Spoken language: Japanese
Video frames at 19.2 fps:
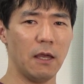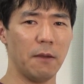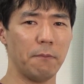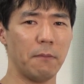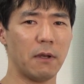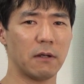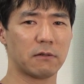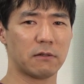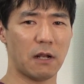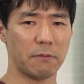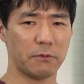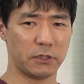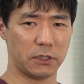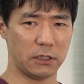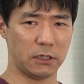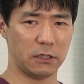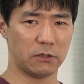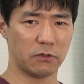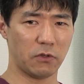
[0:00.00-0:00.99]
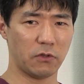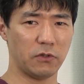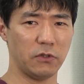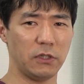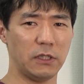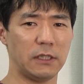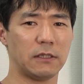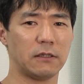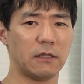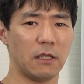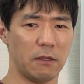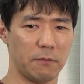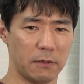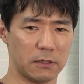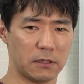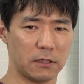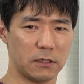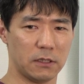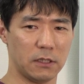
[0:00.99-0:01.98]
まあ、クラブ G というふうに言ってい
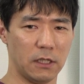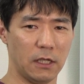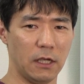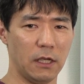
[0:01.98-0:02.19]
ます